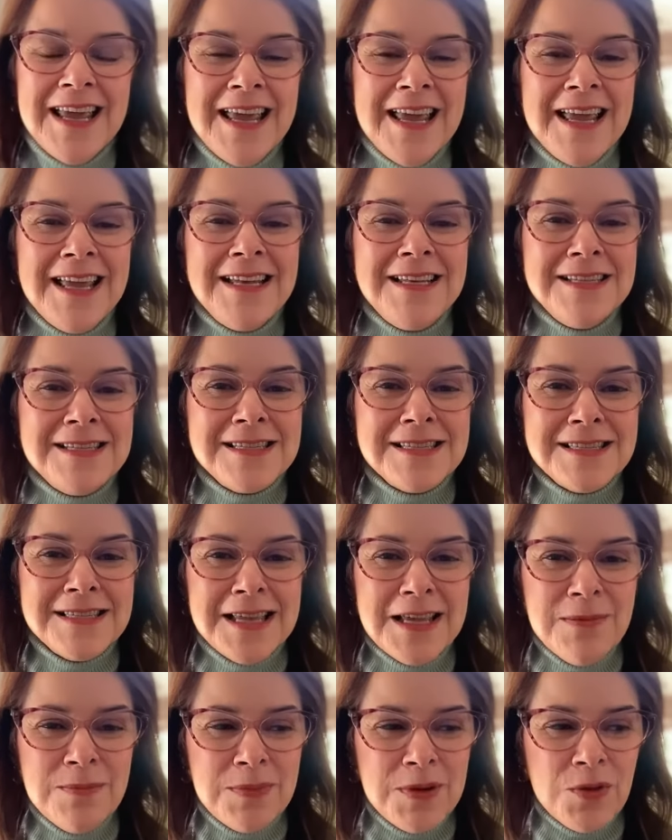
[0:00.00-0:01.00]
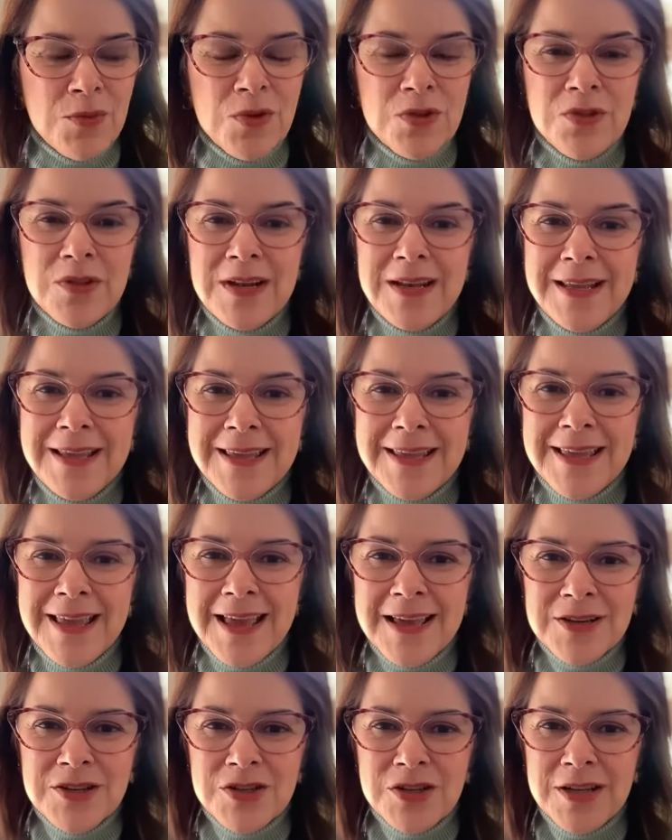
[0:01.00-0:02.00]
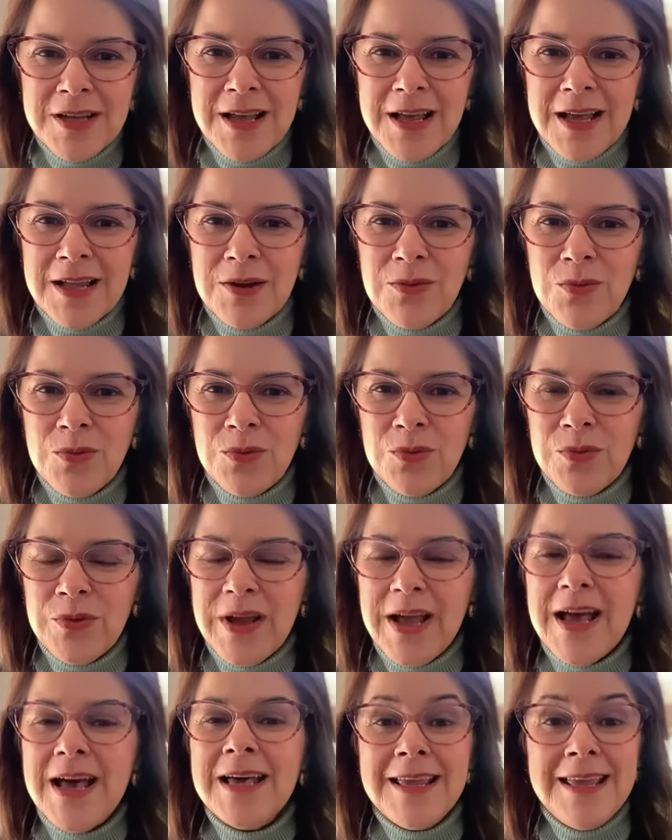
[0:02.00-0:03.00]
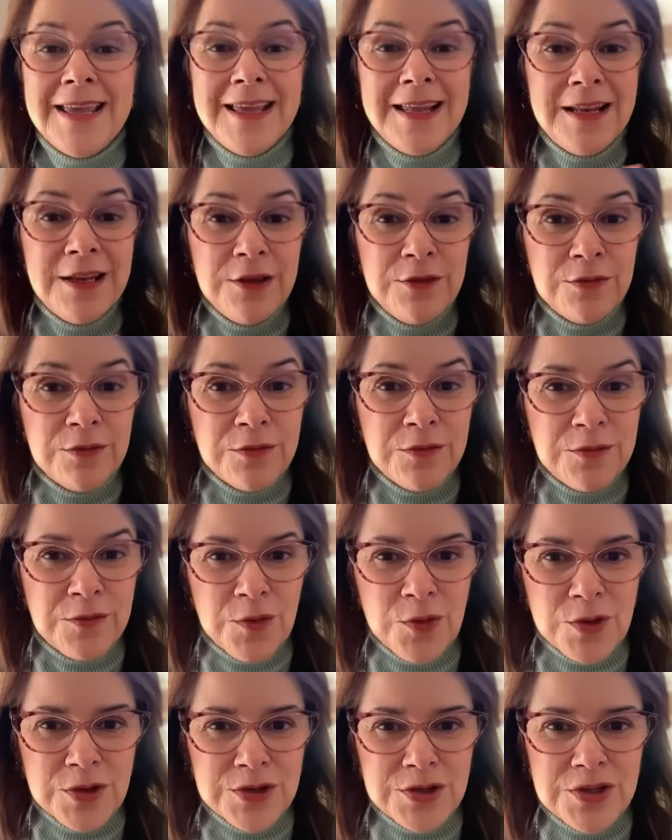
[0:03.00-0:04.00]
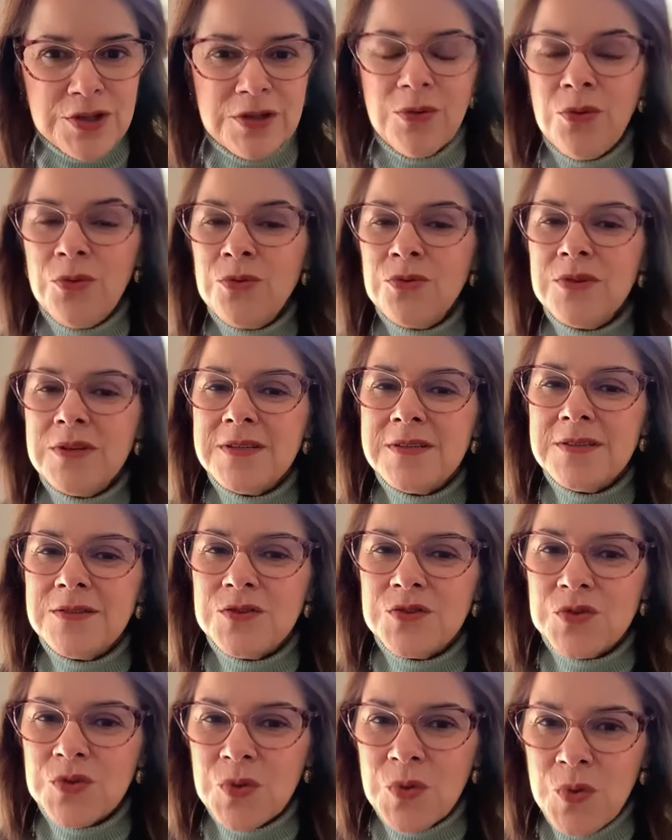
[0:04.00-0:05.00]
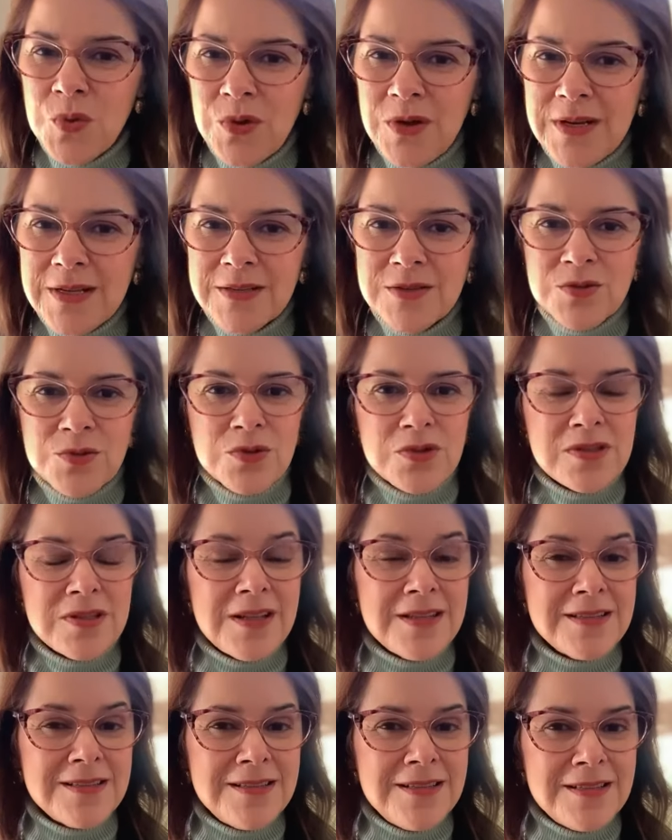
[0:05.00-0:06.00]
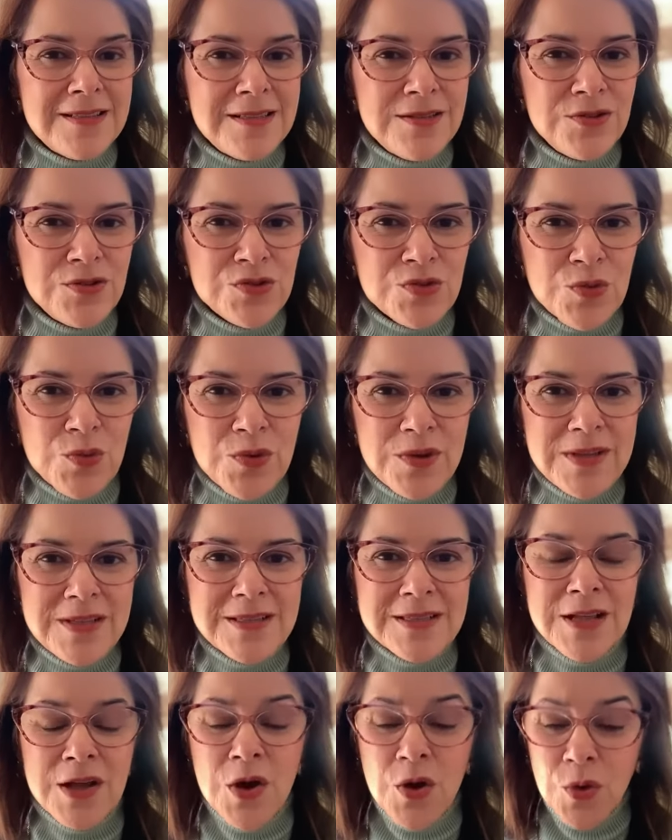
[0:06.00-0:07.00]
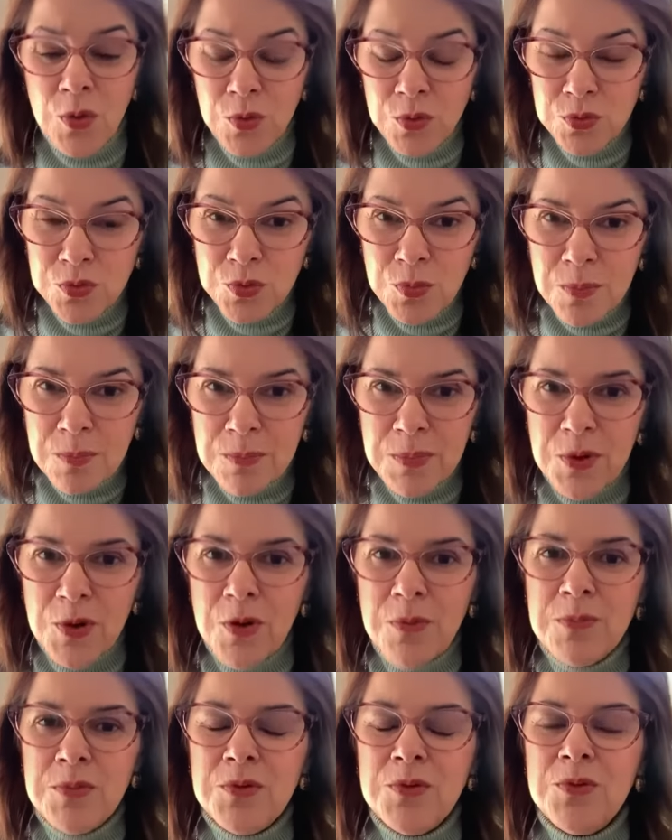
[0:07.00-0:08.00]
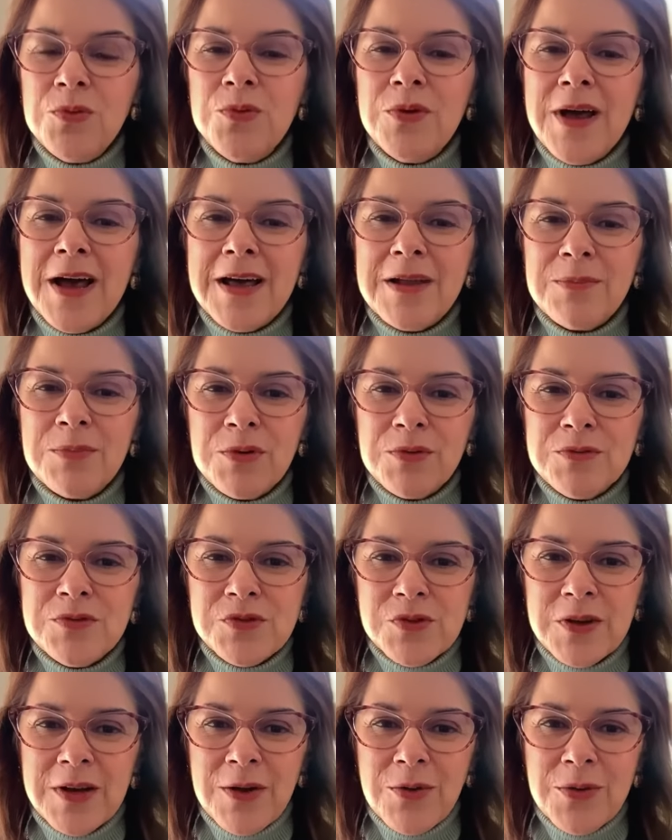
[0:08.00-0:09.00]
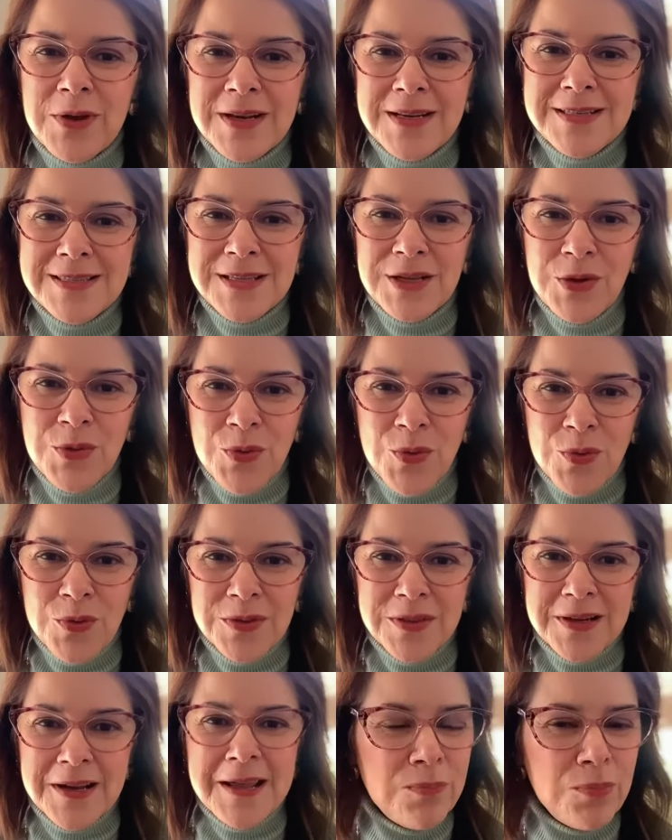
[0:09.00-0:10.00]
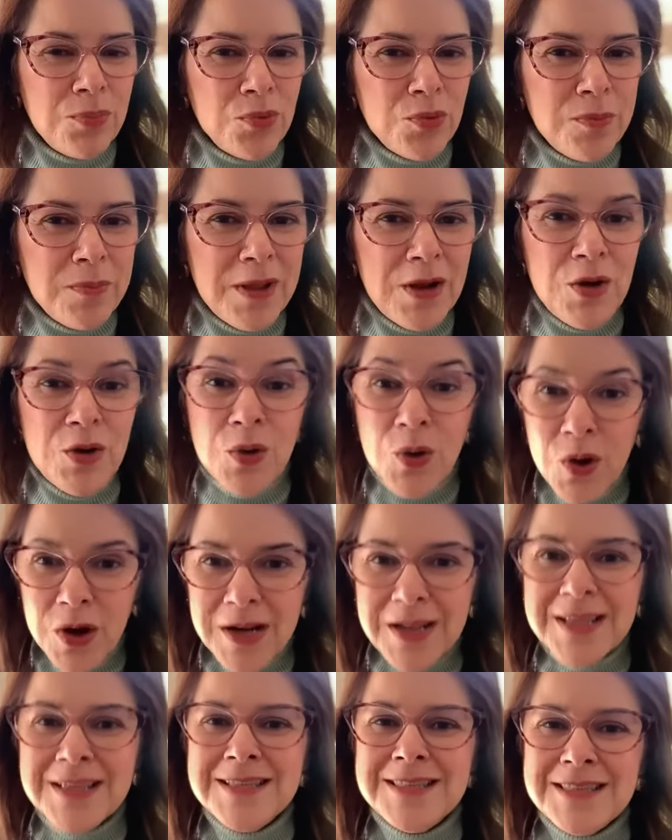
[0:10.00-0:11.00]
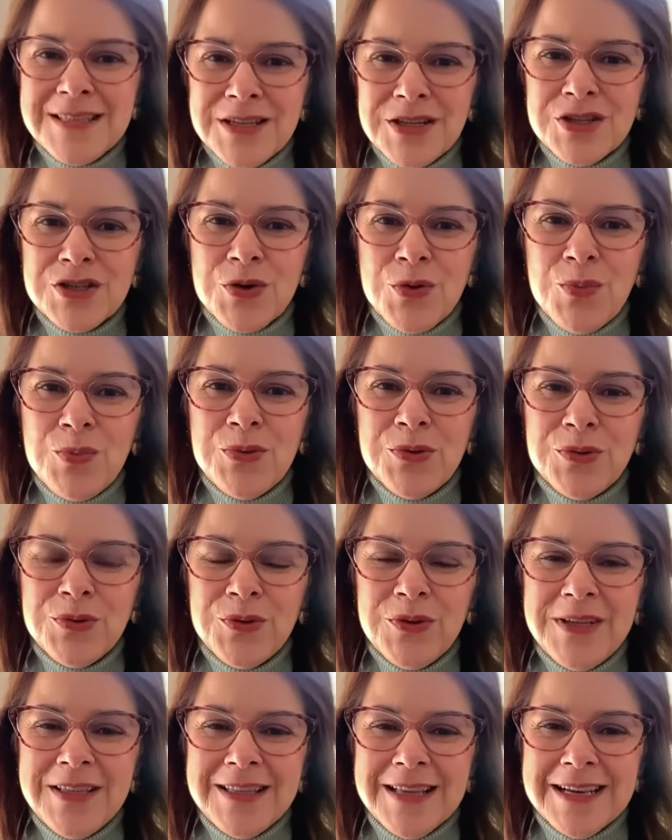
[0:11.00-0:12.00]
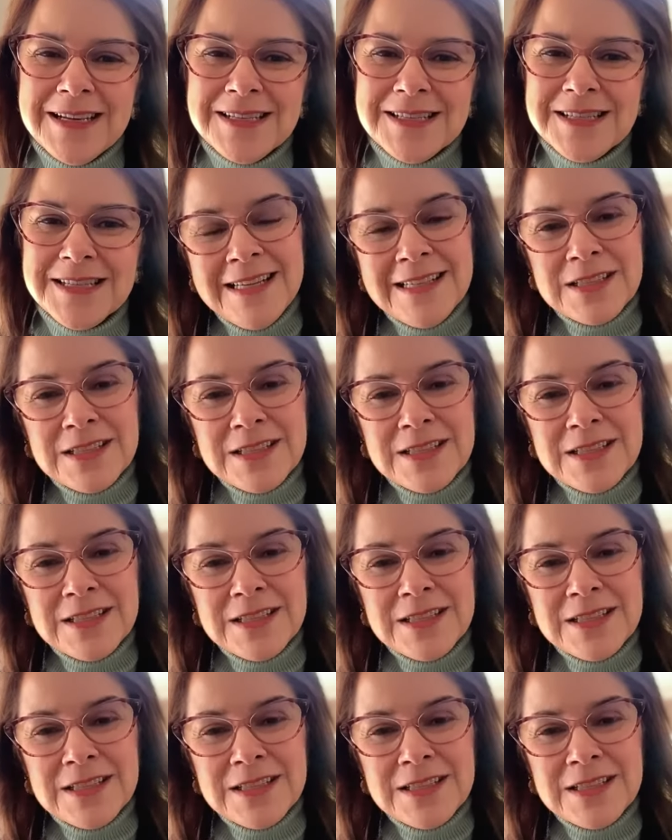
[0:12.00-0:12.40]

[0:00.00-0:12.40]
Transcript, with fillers: ele sempre quando ele quer chegar a um lugar, ele foge ou das escolhas, ou das decisões, ou do próprio lugar profissional que ele se encontra por melhor que seja a oportunidade.